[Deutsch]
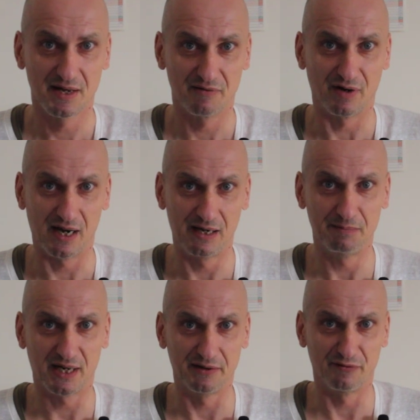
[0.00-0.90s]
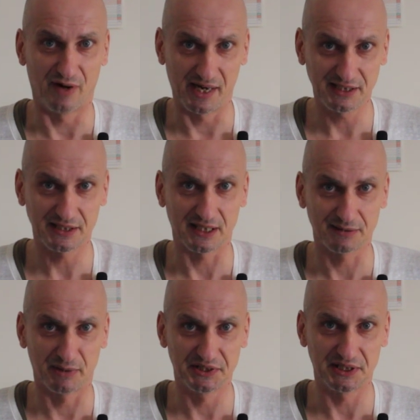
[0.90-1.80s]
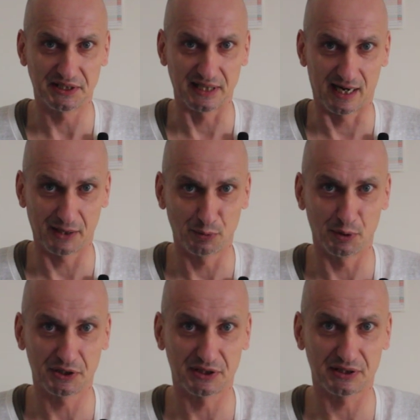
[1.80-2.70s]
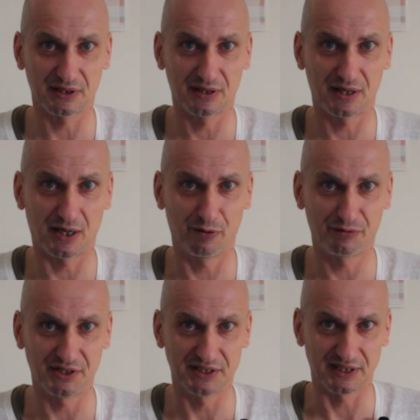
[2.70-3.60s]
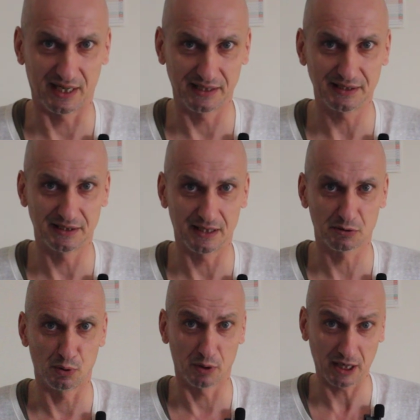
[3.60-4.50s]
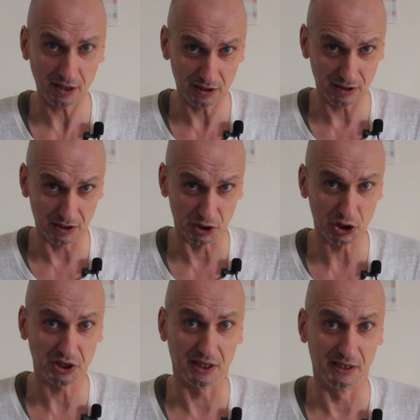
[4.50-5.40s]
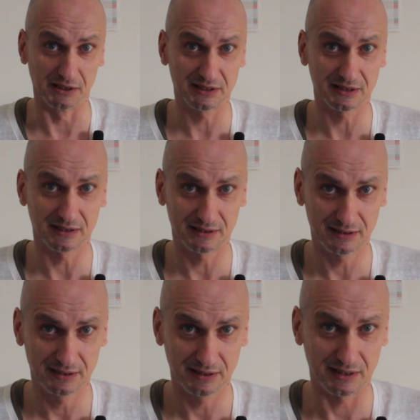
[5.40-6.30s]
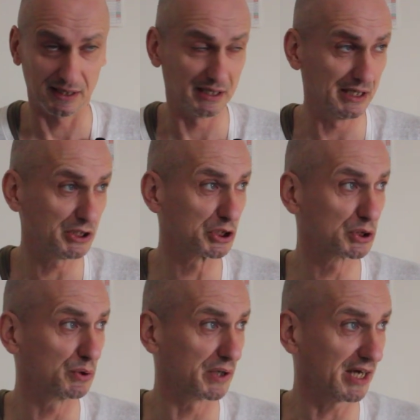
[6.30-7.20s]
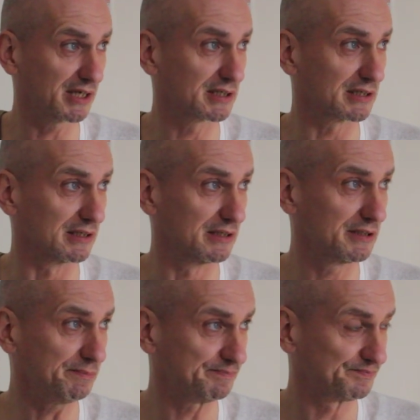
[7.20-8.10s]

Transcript: weil man weiß, dass man sich dadurch auf die Seite der Korrekten stellt, der ethisch Korrekten. Ne?